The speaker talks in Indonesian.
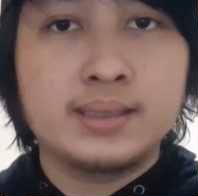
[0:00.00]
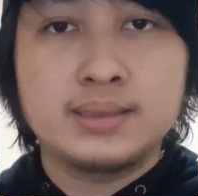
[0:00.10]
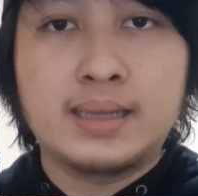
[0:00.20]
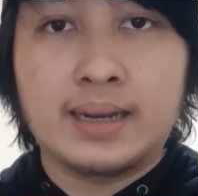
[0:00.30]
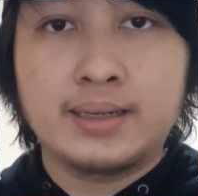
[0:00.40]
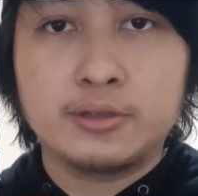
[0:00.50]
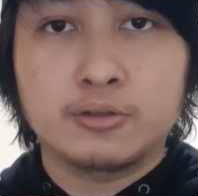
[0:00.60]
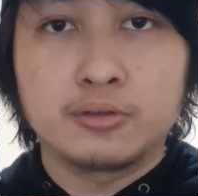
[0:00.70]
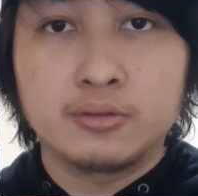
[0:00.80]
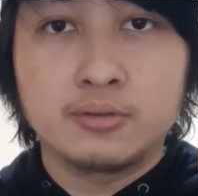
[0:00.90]
Disneyland
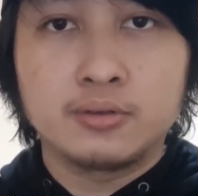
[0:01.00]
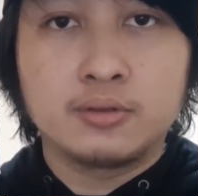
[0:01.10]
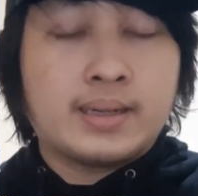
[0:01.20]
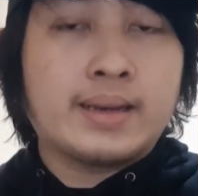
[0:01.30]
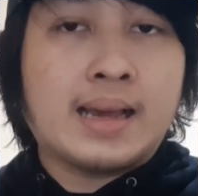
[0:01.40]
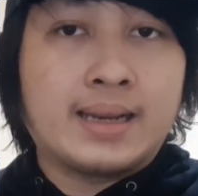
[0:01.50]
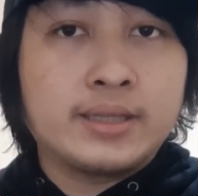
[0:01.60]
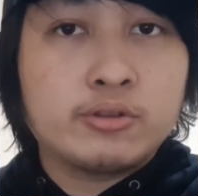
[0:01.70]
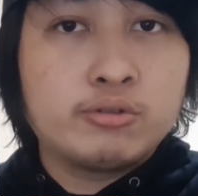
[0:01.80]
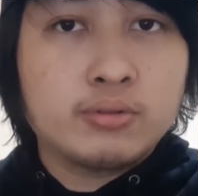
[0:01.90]
itu. Dan hal
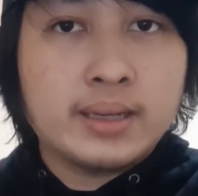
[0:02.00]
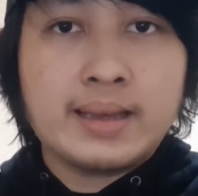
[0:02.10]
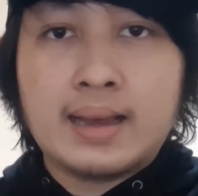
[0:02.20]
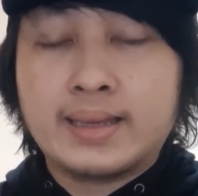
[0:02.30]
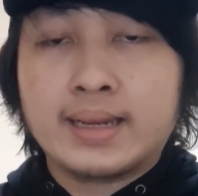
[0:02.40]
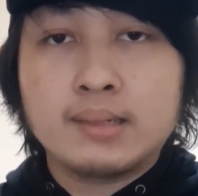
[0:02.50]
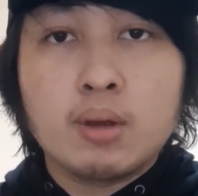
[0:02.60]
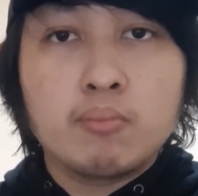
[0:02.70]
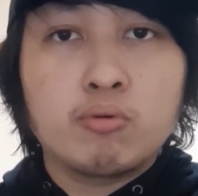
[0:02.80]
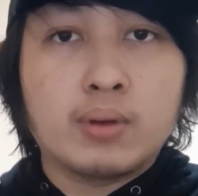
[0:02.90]
itu juga yang akhirnya
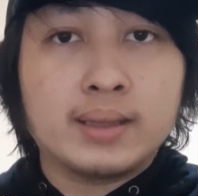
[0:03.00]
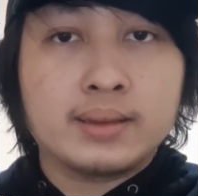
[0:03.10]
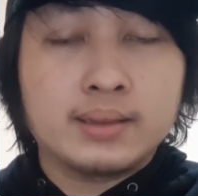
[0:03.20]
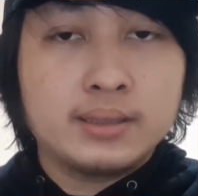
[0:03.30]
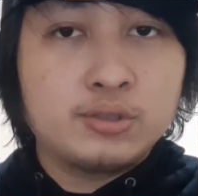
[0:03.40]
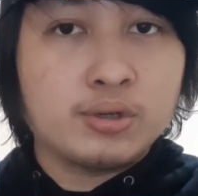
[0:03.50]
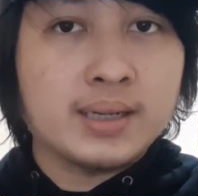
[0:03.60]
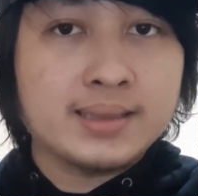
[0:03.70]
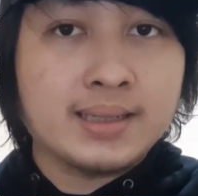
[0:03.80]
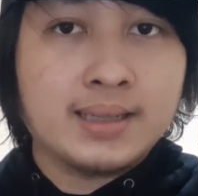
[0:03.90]
membuat
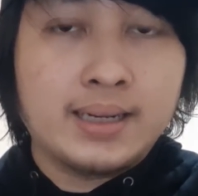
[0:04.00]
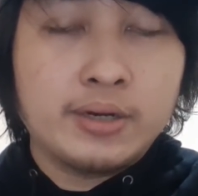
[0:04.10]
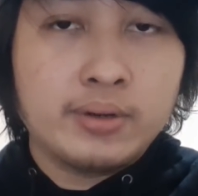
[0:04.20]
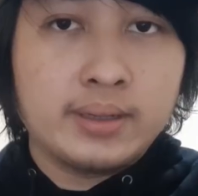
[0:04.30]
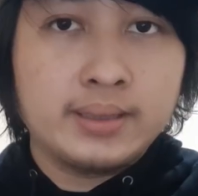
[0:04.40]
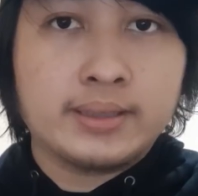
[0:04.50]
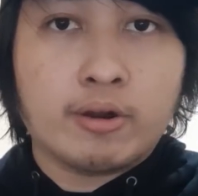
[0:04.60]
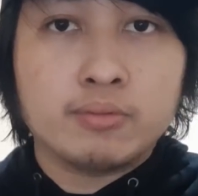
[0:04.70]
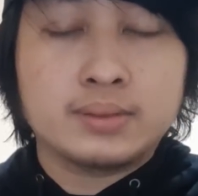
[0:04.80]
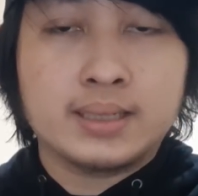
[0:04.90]
Jonathan Galindo ini
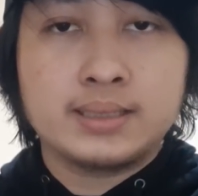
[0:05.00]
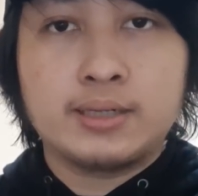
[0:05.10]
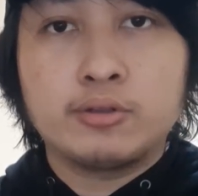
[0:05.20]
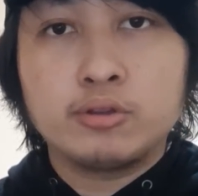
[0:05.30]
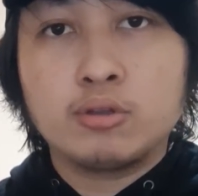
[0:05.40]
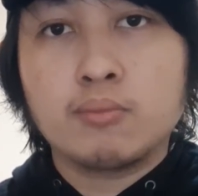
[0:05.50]
terobsesi untuk